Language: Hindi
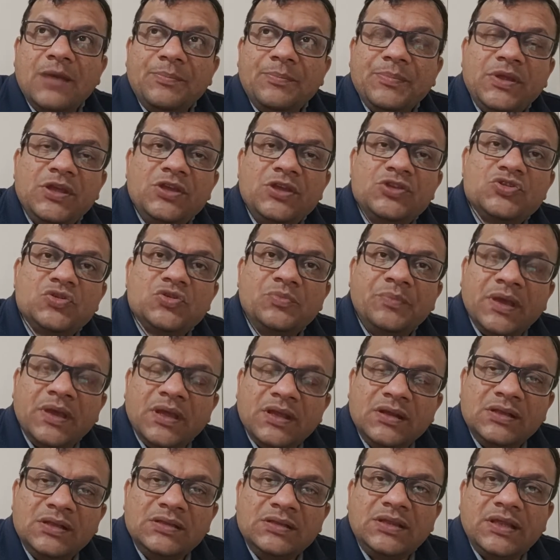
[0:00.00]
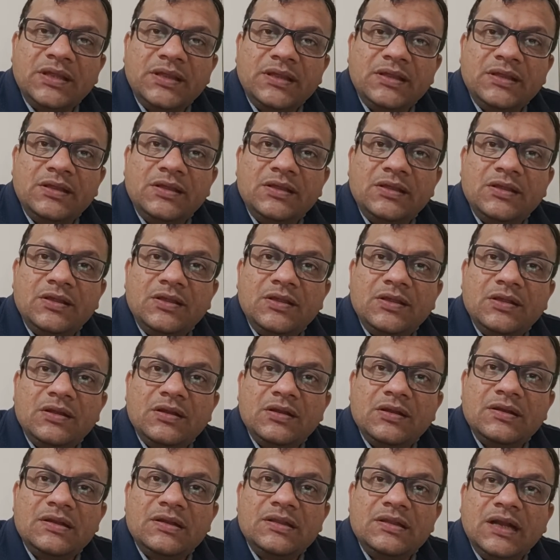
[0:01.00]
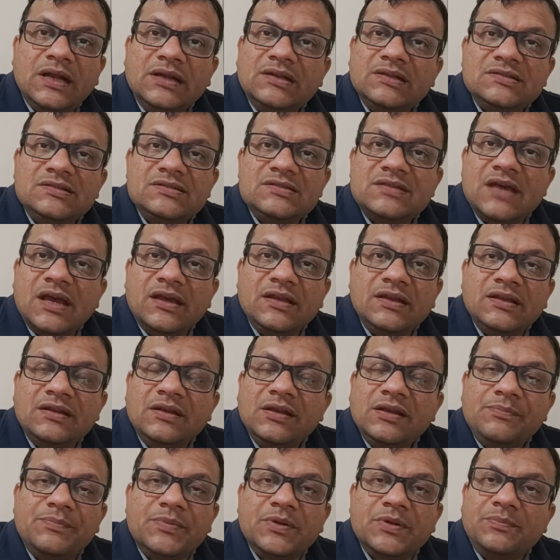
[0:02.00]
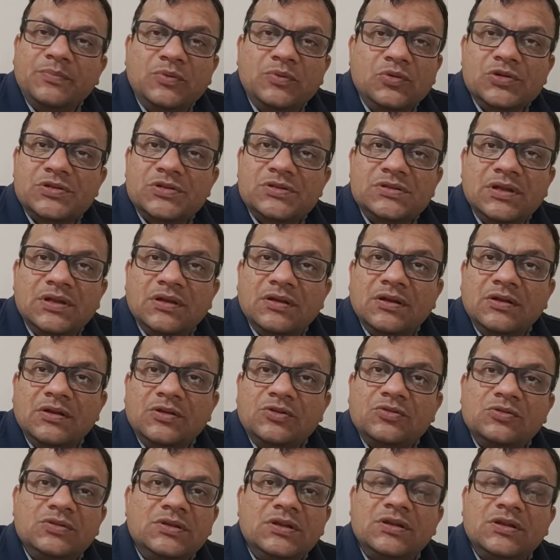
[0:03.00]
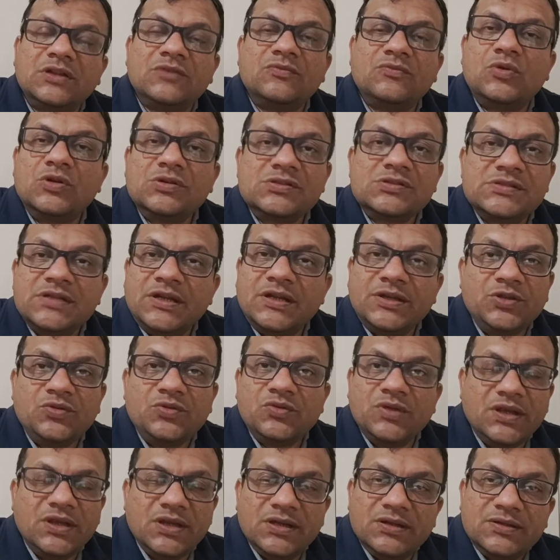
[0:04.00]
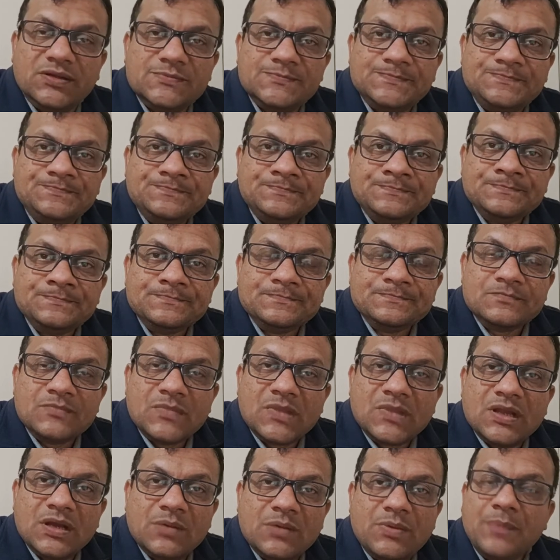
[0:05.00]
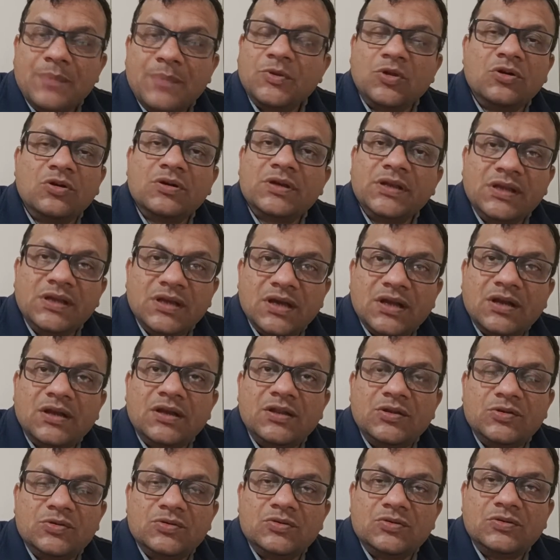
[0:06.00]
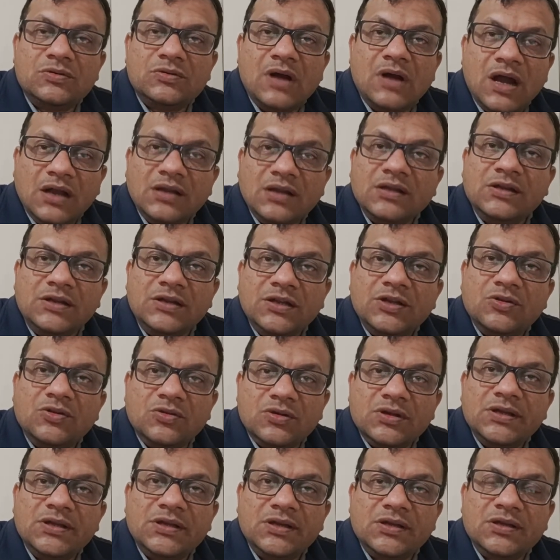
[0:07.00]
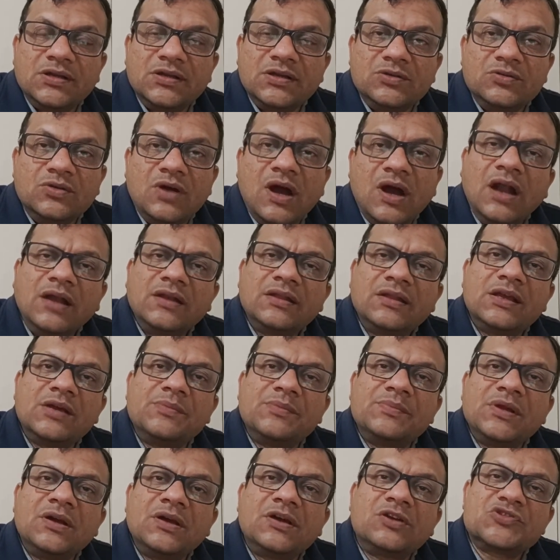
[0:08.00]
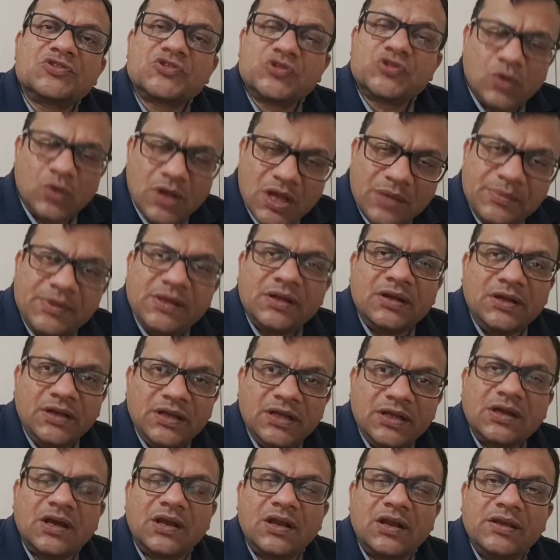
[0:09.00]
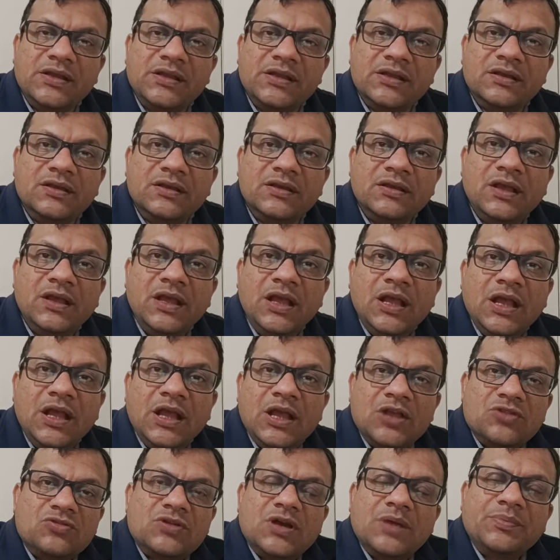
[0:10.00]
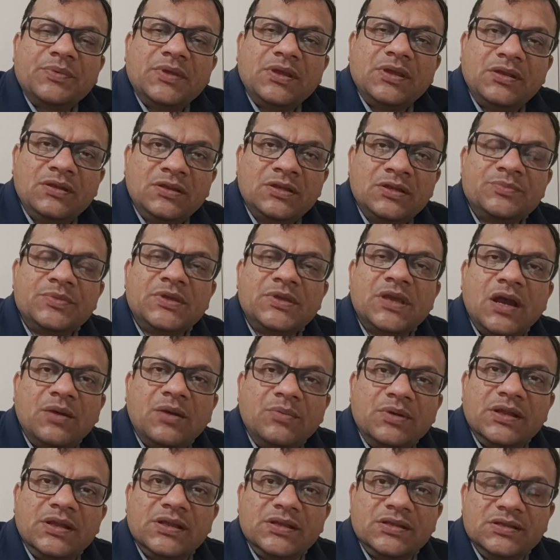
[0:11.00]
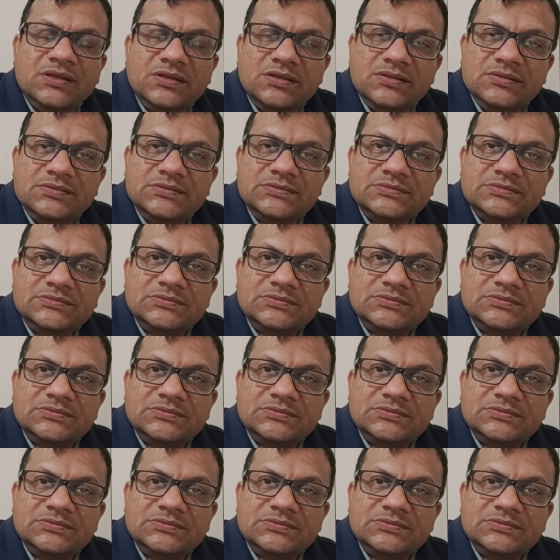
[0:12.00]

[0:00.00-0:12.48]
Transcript: आपकी जो मेहनत है दैट इज डायरेक्टली प्रोपोर्शनल टू द रिवॉर्ड्स दैट यू गेट अब आप नौकरी कर रहे हो आठ घंटे नौकरी कर रहे हो आठ के आपने अगर सोलह भी घंटे कर लिए तो आपकी इनकम क्या बढ़ेगी